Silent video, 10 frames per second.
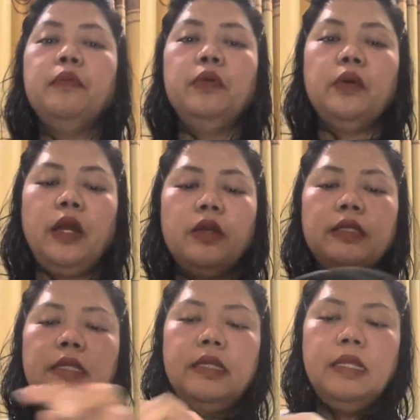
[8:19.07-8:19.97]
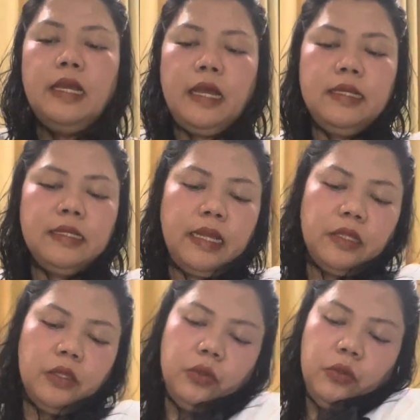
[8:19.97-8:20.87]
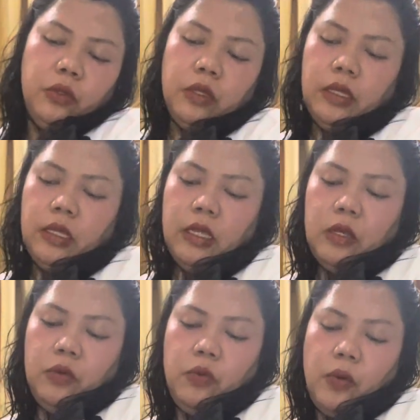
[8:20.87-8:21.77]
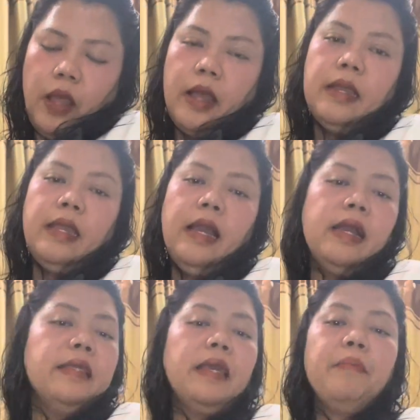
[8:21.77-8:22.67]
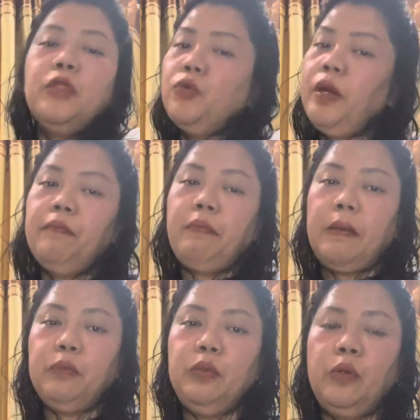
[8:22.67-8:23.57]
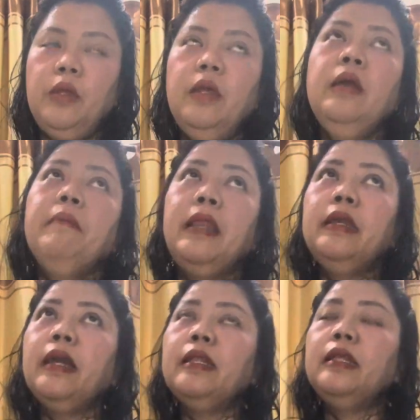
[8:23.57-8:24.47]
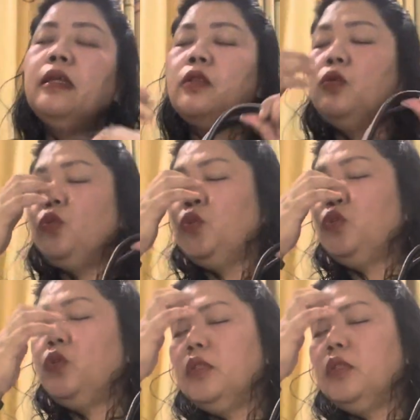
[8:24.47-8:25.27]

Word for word: kalau kesininya kak 1 2 ya nggak nyampe juga 40 paling kak 37 37